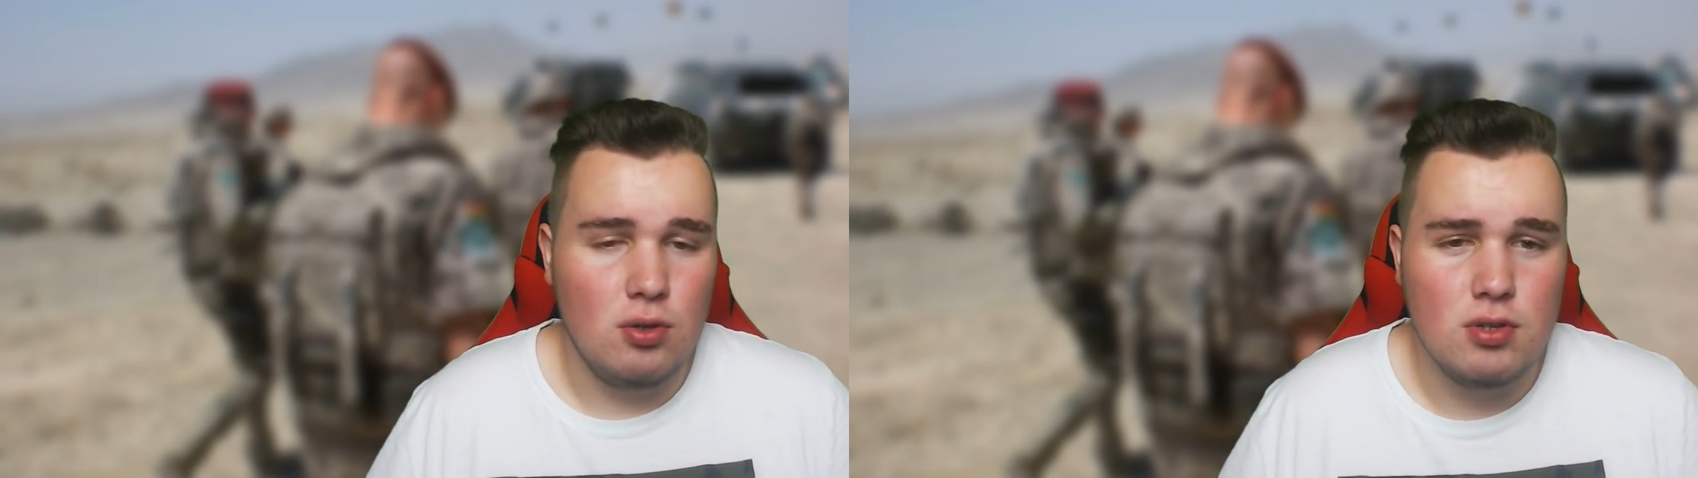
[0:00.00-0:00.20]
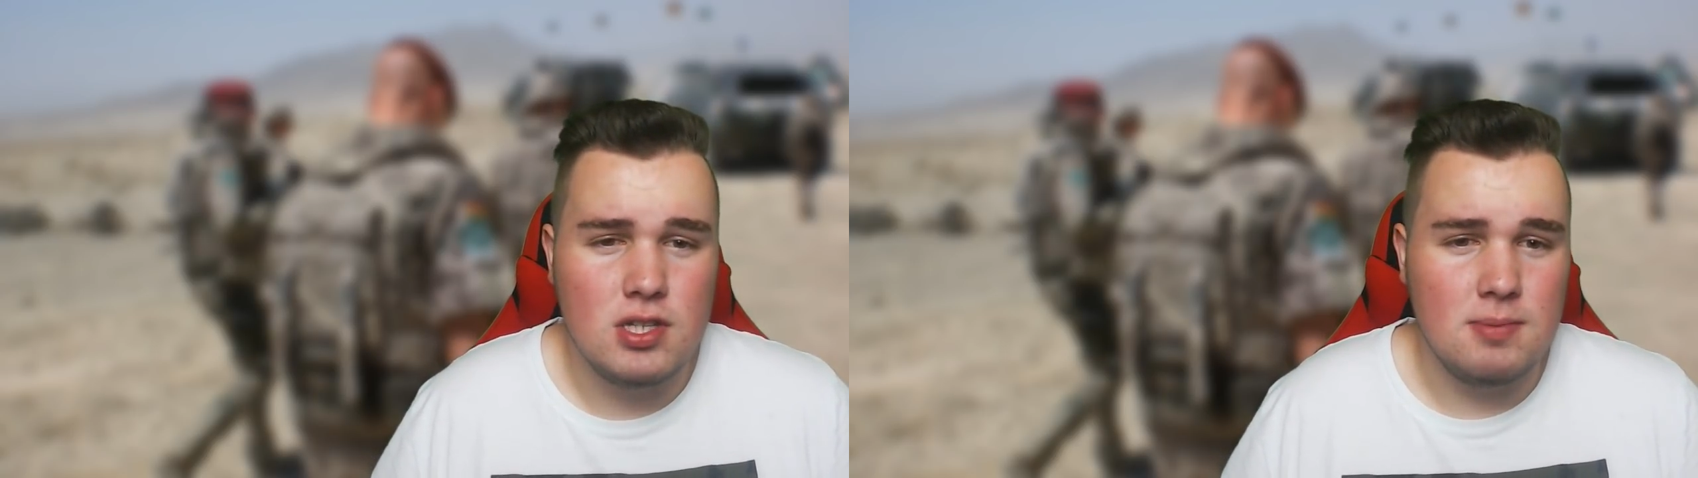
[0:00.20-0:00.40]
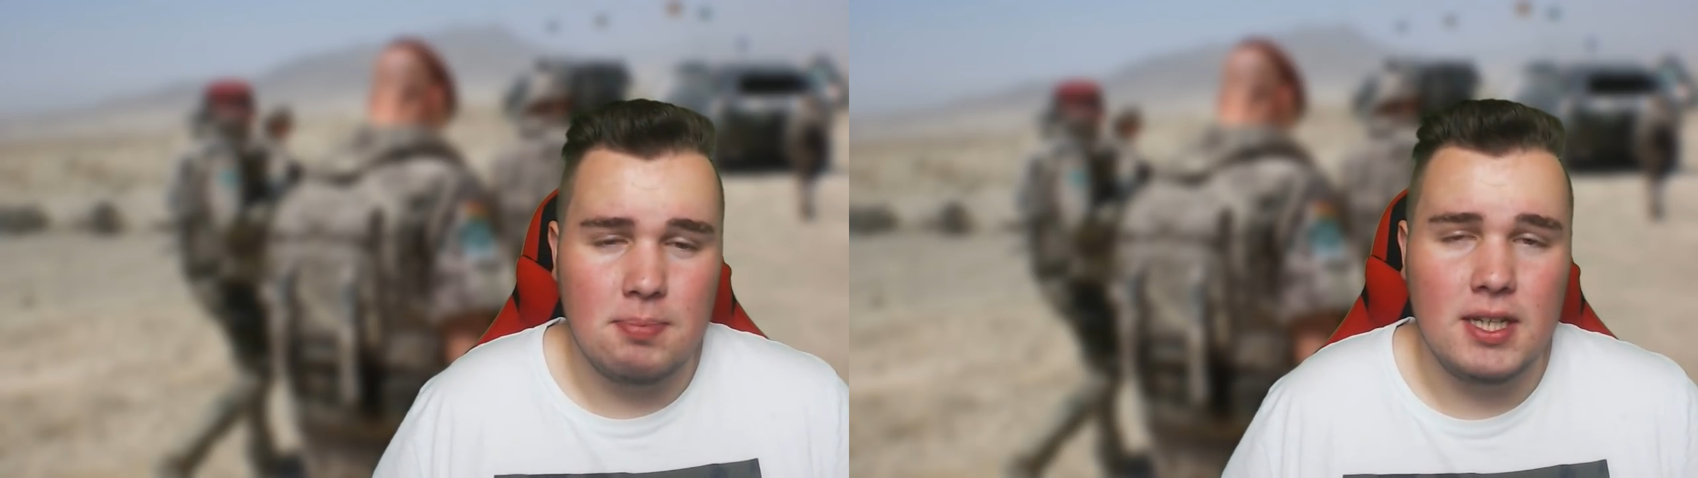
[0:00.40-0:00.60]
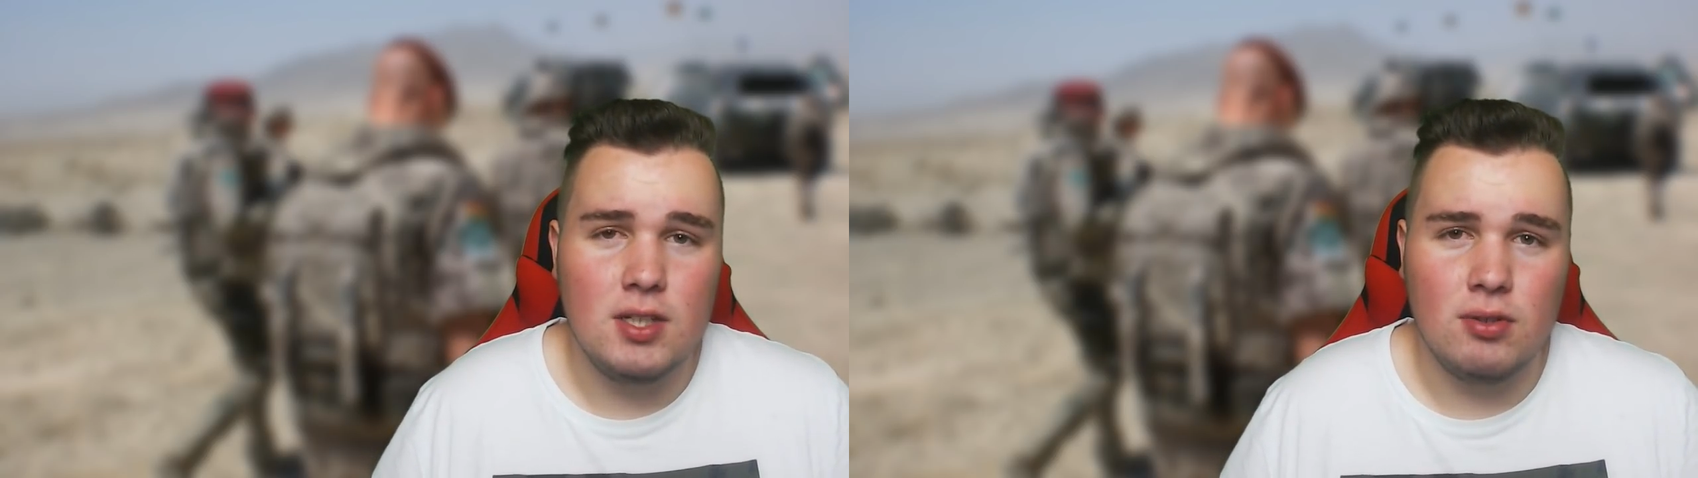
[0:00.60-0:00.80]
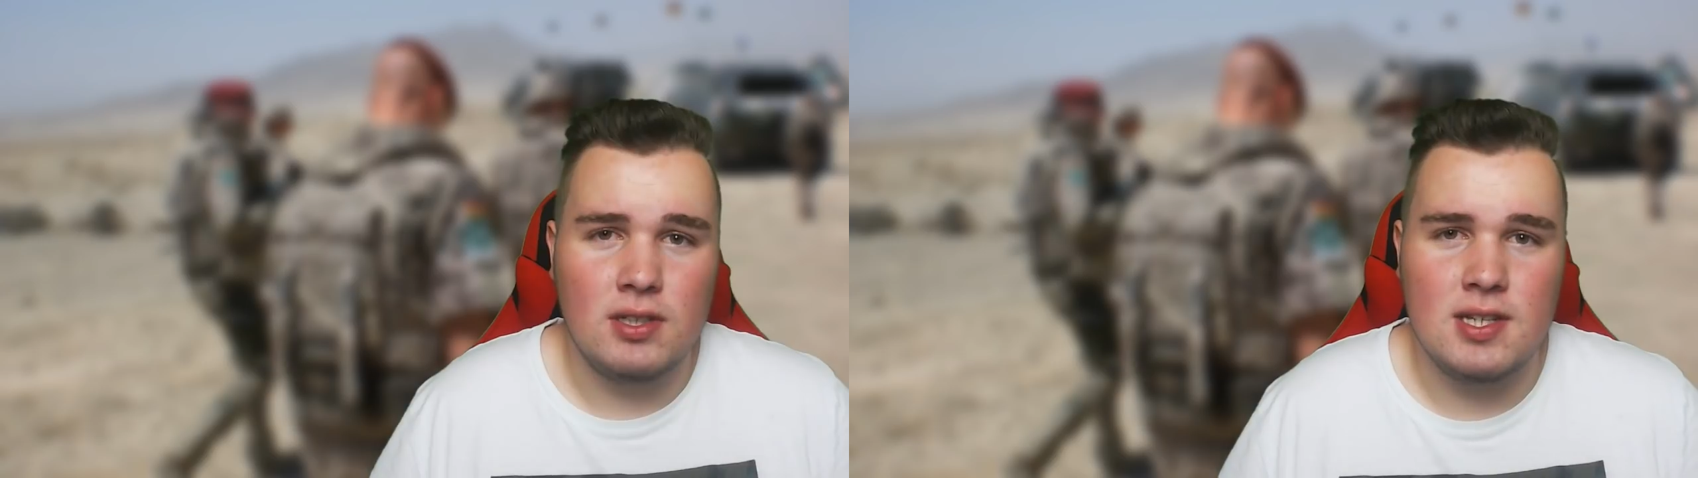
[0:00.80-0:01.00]
höchste
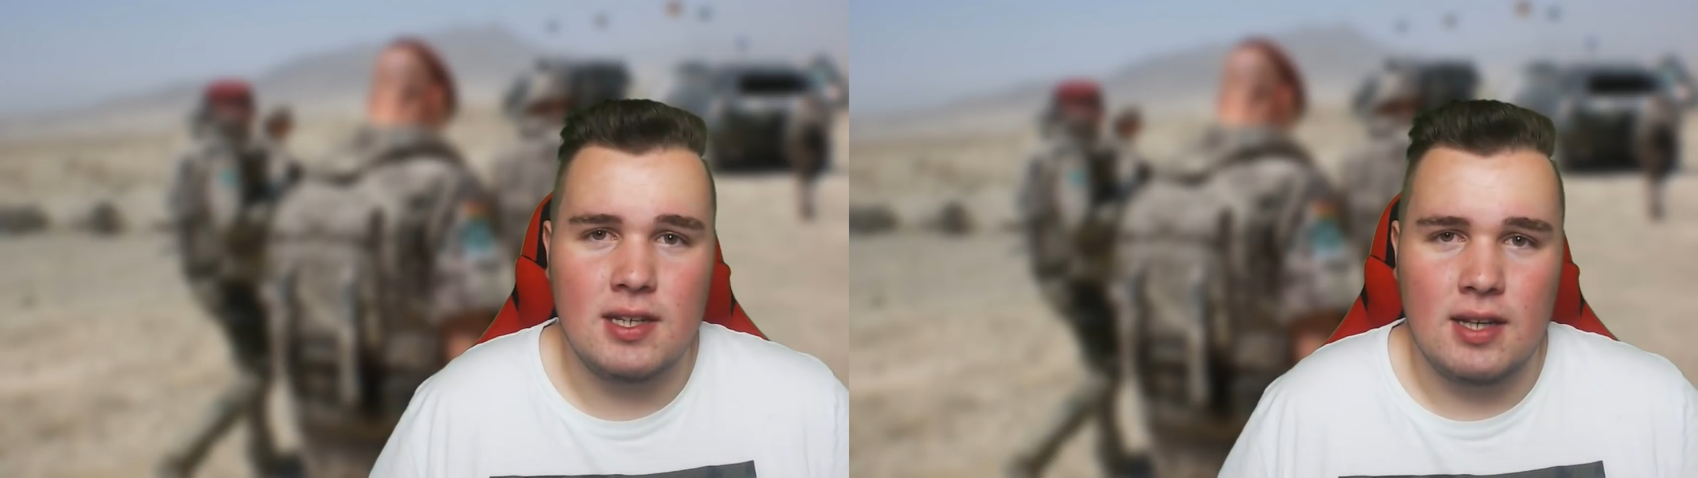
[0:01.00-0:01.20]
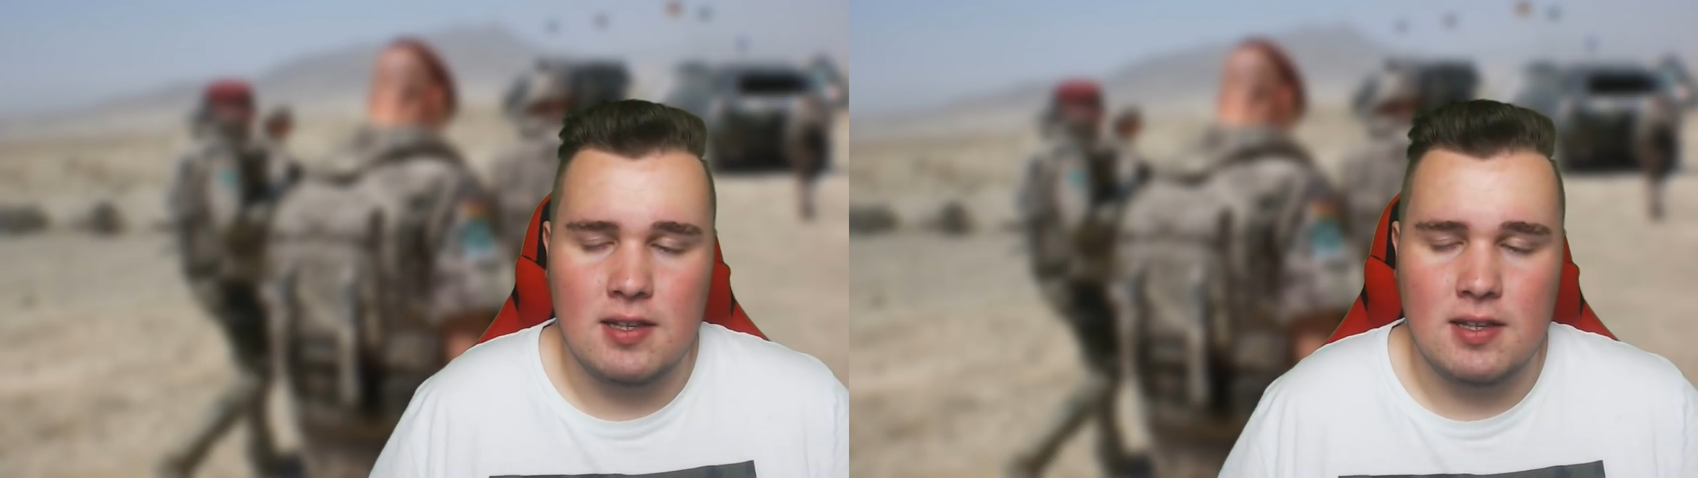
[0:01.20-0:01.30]
Priorität.